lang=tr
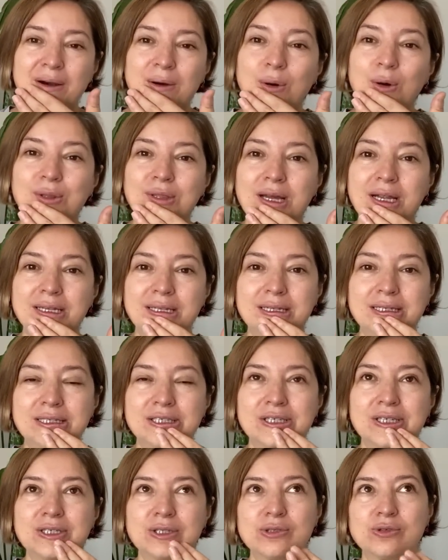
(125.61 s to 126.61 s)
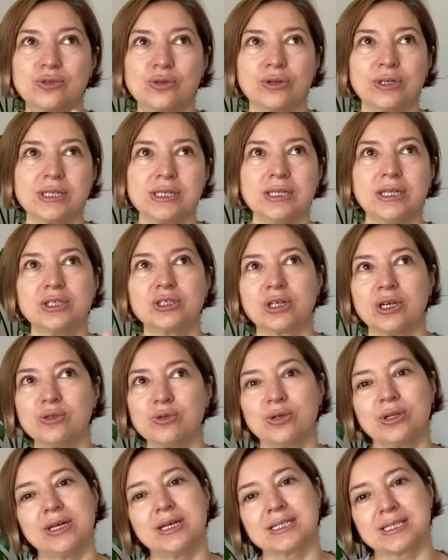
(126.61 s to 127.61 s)
Onlar da işte sonrasında
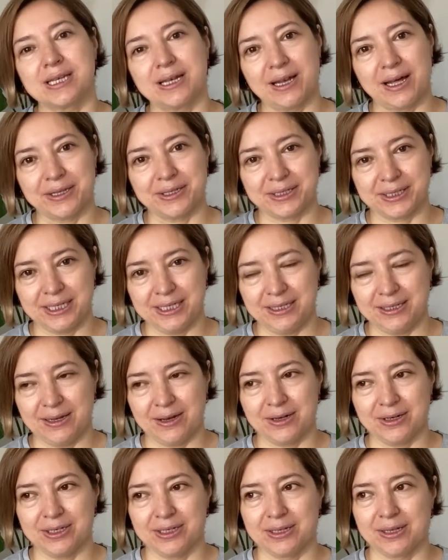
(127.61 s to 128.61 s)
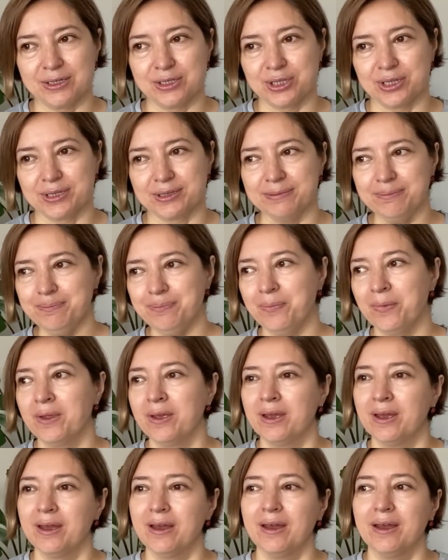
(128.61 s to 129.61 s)
Cansu da hazırlandı gitti arkadaşlarım.
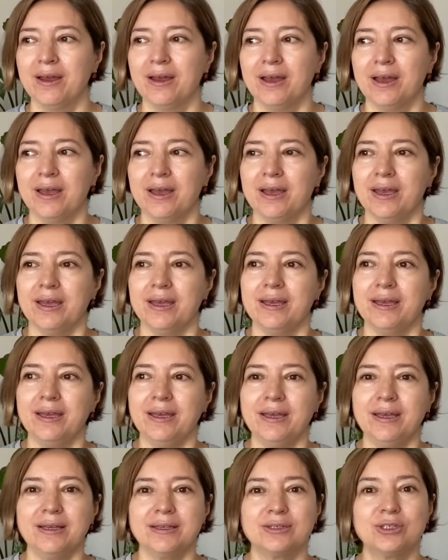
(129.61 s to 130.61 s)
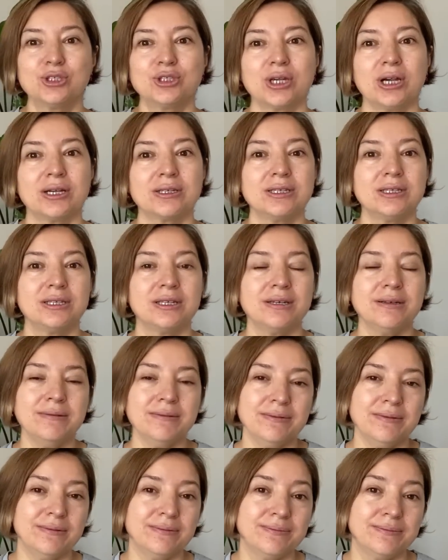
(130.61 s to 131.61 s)
E, dışarıda da
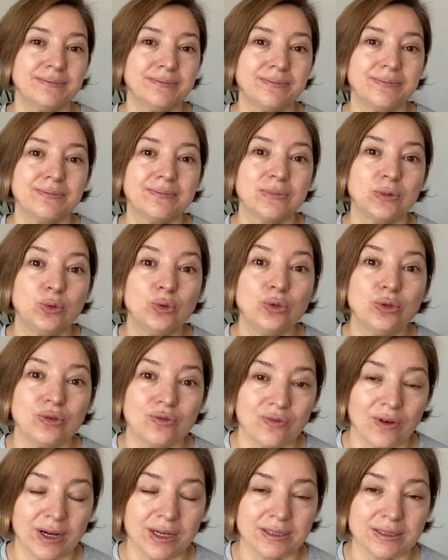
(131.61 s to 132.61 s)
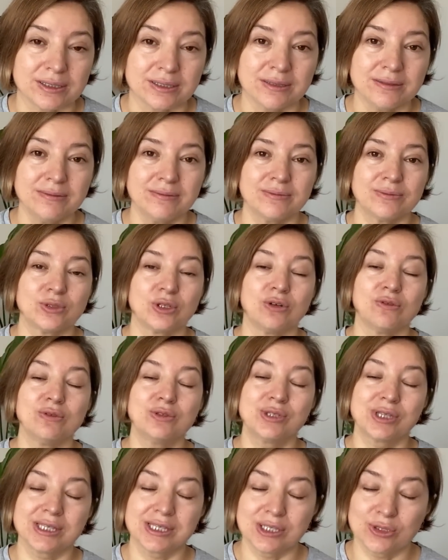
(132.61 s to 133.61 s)
düğün vardı. Davul
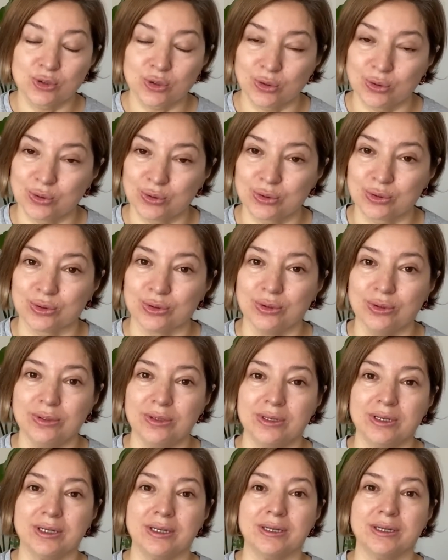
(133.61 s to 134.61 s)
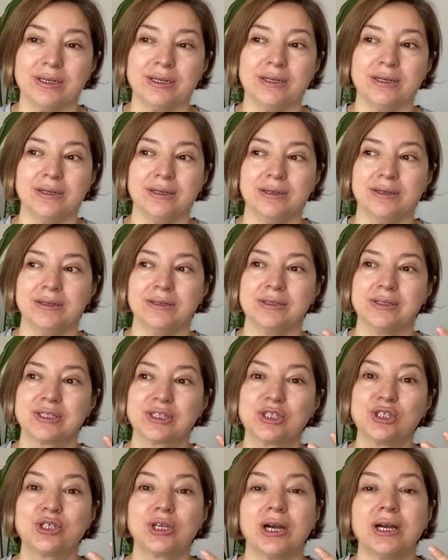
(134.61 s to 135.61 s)
sesi çoktu. E,
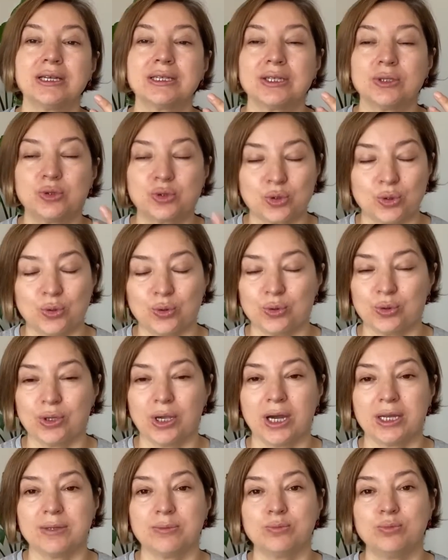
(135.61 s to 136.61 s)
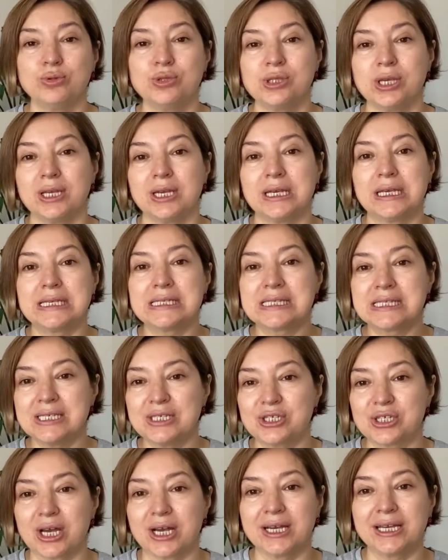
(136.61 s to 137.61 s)
sıcak da çoktu. Yani bu seneki
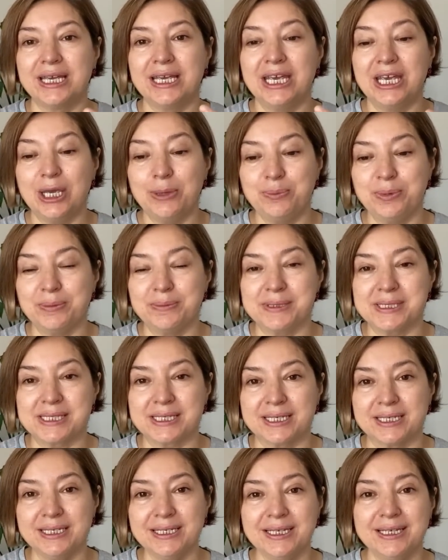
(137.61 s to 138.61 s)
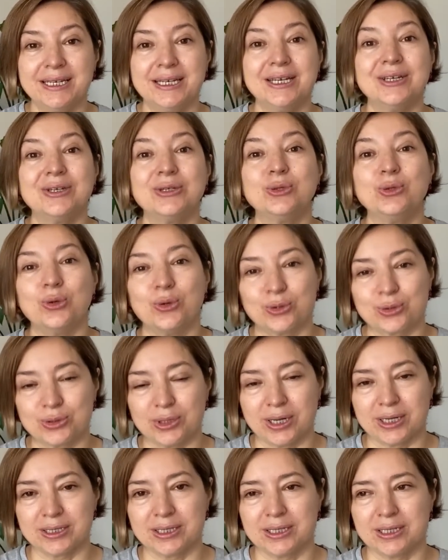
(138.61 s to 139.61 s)
sıcak hepimizi yoğurdu
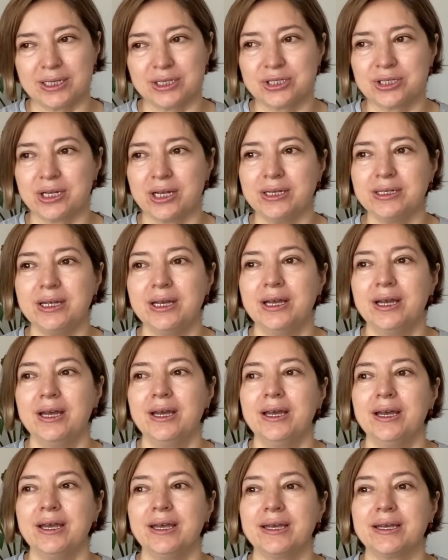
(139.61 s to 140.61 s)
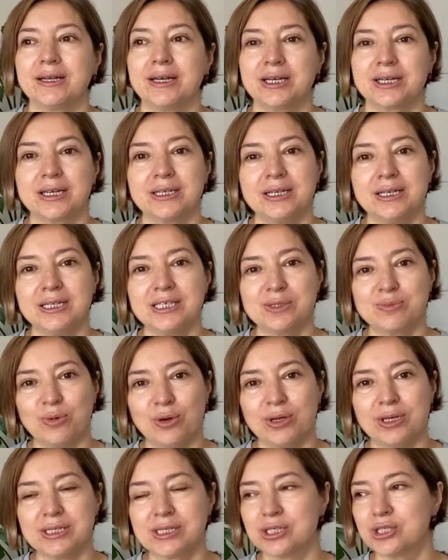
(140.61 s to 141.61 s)
arkadaşlar. E, Karadeniz
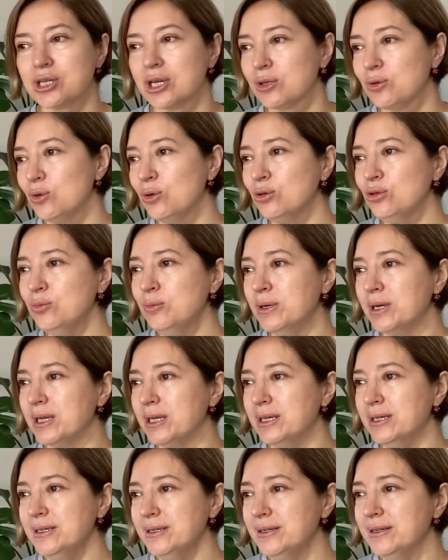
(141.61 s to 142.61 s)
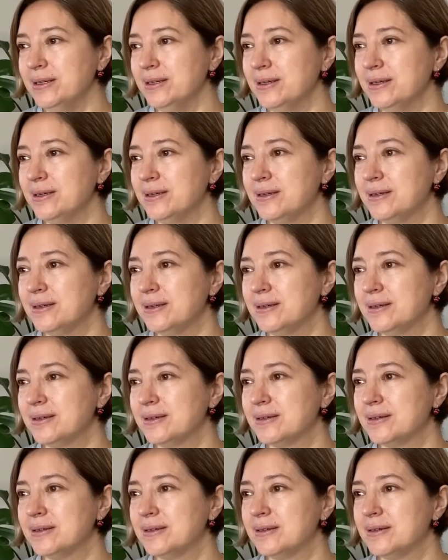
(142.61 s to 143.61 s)
böyle sıcak gördü mü Ali?
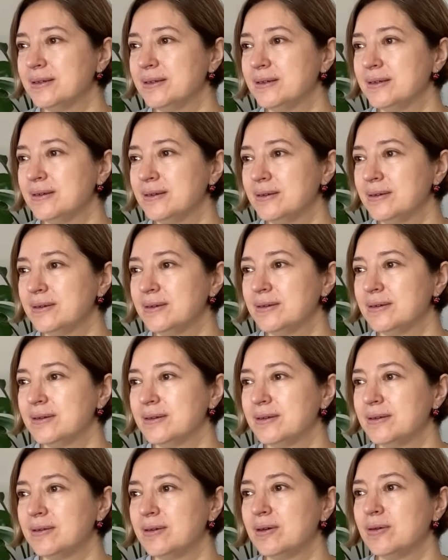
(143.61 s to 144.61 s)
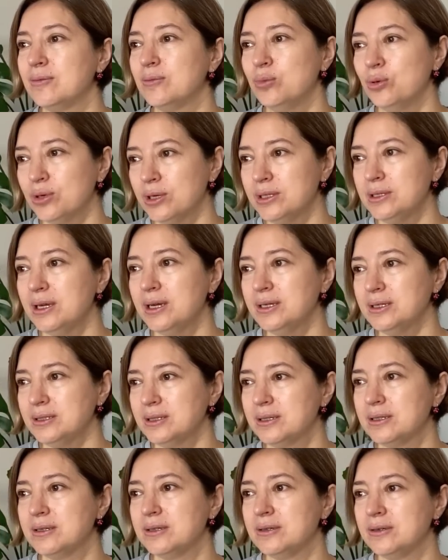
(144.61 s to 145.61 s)
Görüyorum da böyle bir Bu kadar- gün,
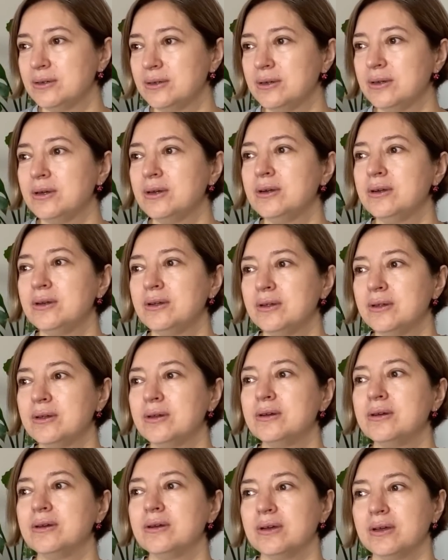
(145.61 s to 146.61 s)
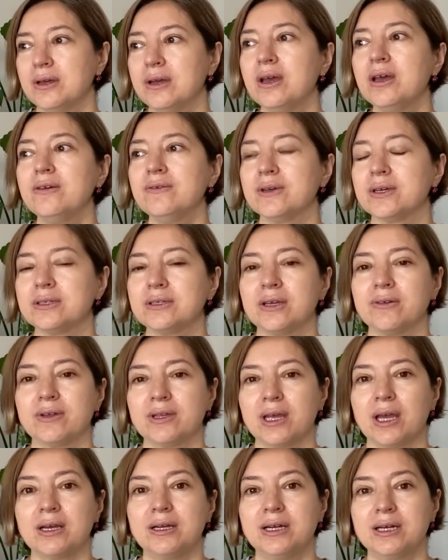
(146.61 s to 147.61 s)
iki gün böyle uzun süreli olmuyor. Evet
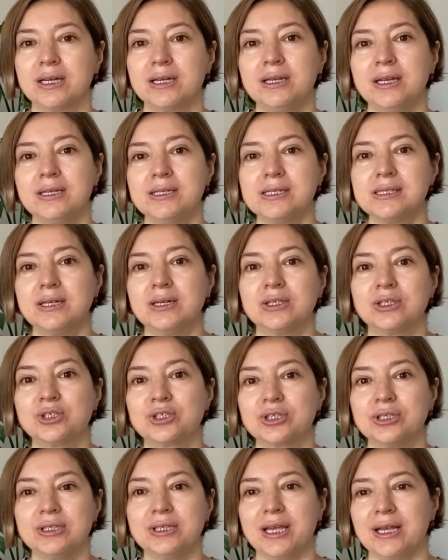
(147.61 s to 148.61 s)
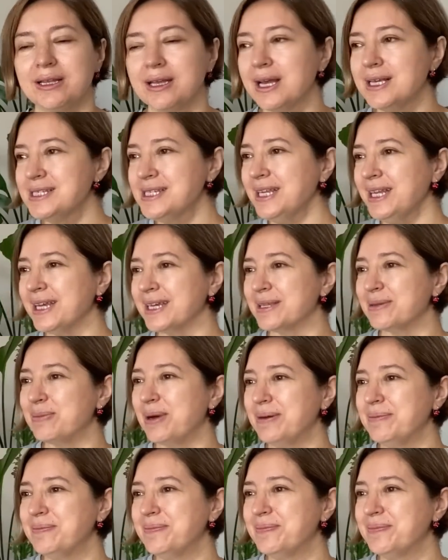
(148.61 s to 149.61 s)
evet yani Karadeniz de alışkın değil. Gelsene
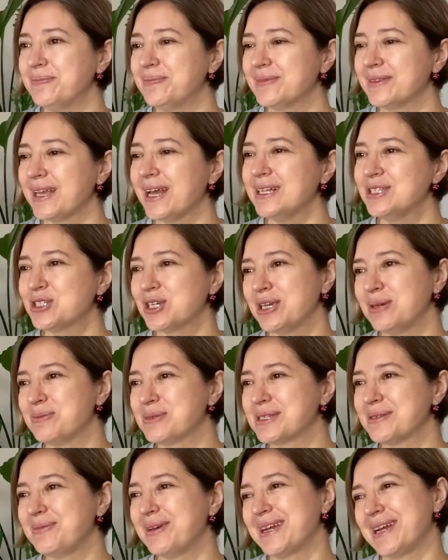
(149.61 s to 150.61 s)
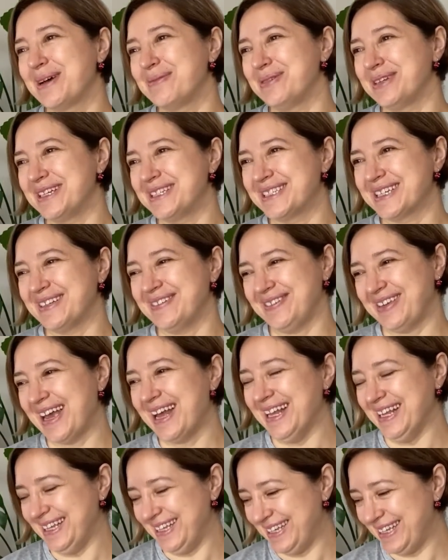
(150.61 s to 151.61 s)
yanıma. Gel Yani çayımızı iyiyim, beraber sen- içelim. Gel
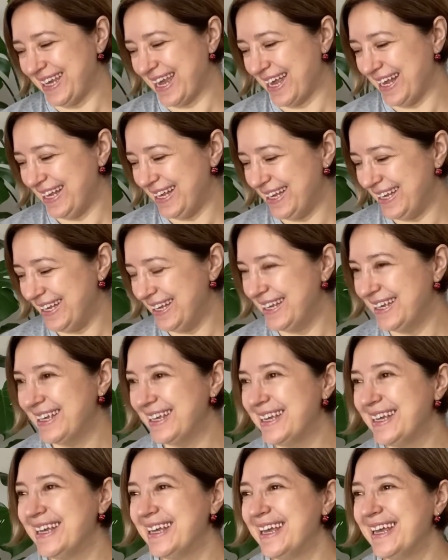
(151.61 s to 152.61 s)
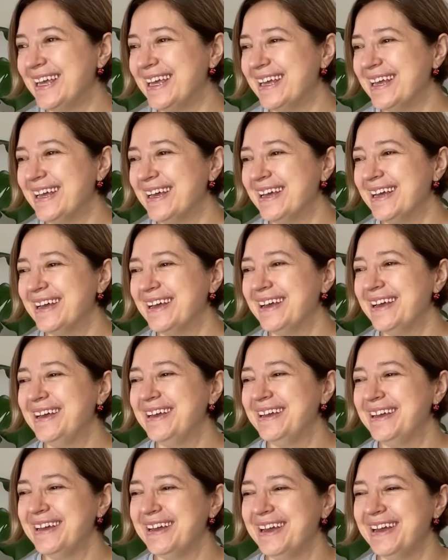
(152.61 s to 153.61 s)
gel. Kıyafetim uygun değil. Sen
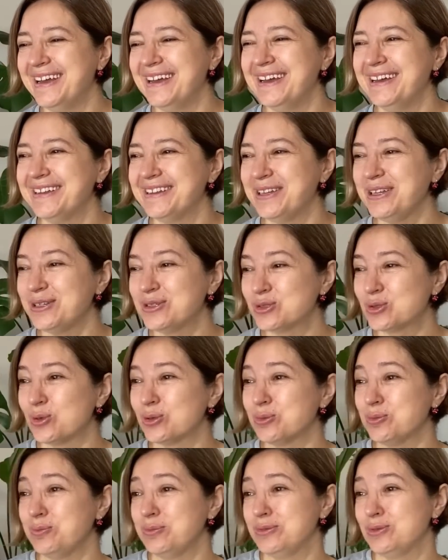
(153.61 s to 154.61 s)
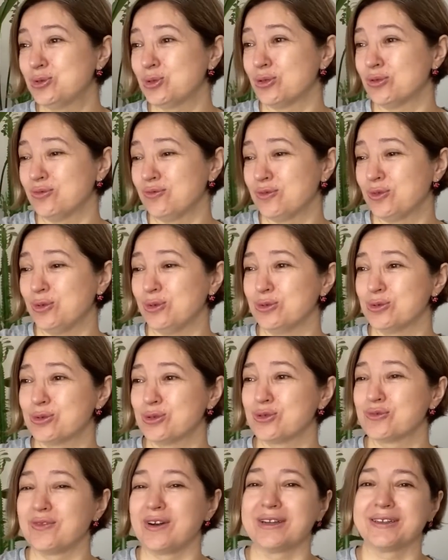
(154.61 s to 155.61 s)
de et. Niye şort şort
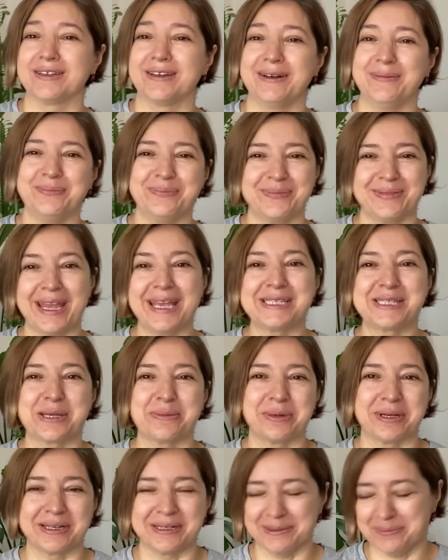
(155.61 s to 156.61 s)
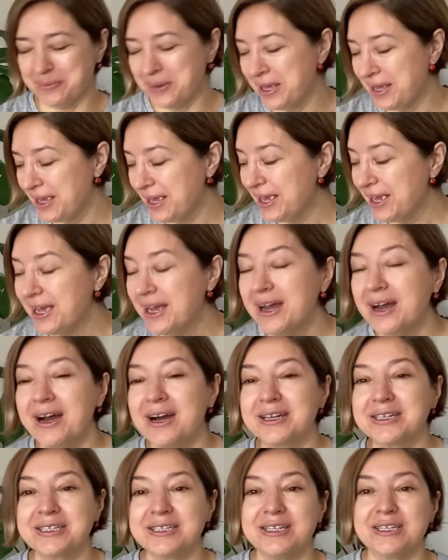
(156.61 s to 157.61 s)
bulsuz var daha. bilmiyorum. Neyse bakalım.
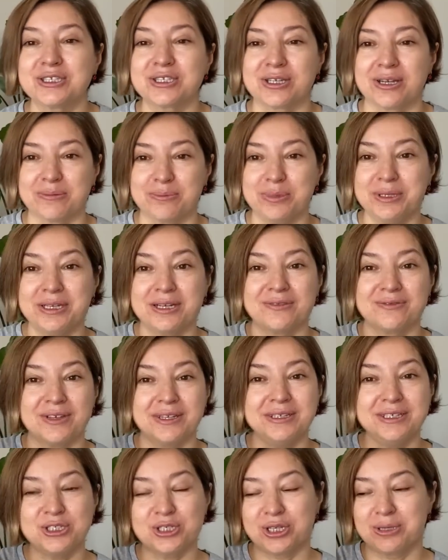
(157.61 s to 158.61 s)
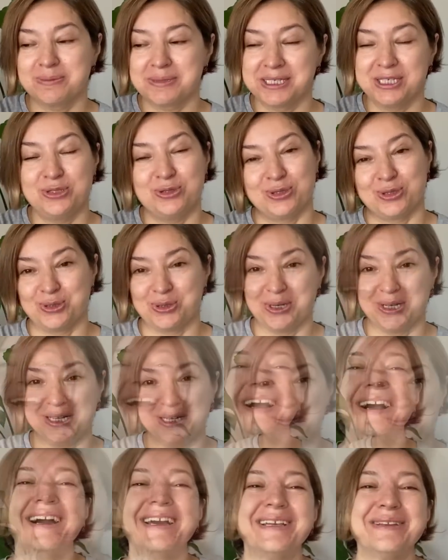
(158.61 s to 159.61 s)
Arkadaşlar bir taraftan da çayımızı içiyoruz.
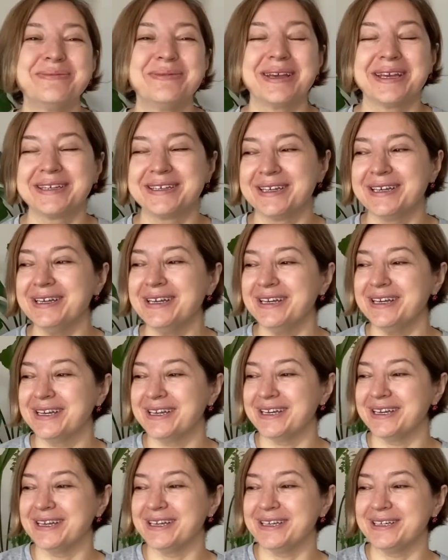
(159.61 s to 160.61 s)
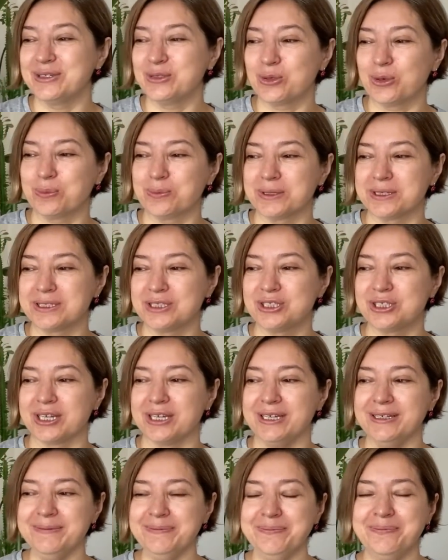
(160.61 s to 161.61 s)
Ali Bey, de e, topladı
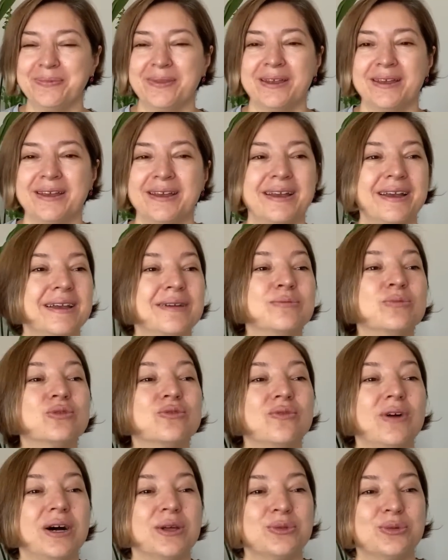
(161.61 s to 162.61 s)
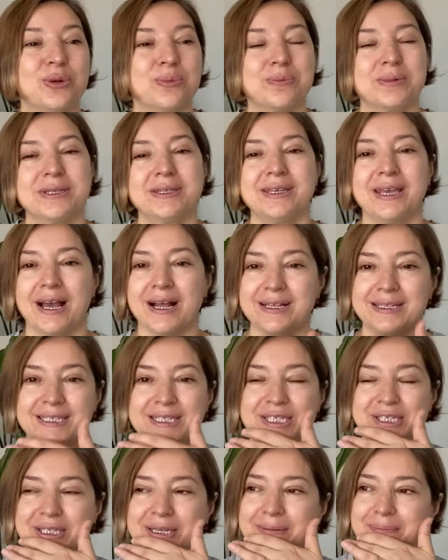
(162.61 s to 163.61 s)
şeyi. Mutfağı topladı geldi
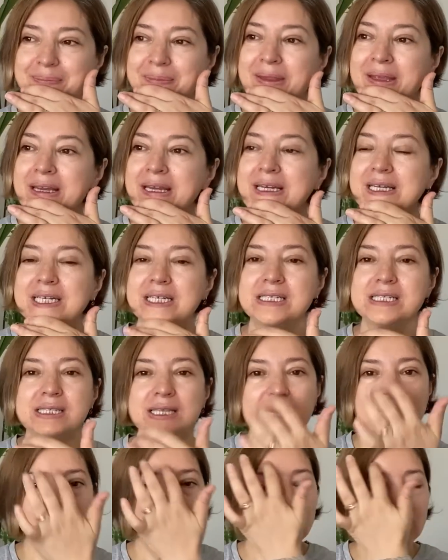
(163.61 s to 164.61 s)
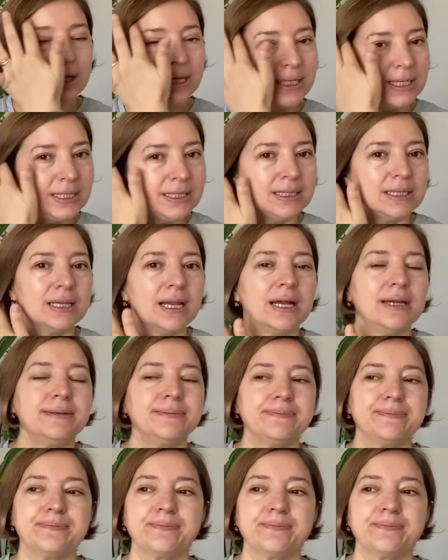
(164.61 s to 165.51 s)
işte. Kızlar da öyle gittiler.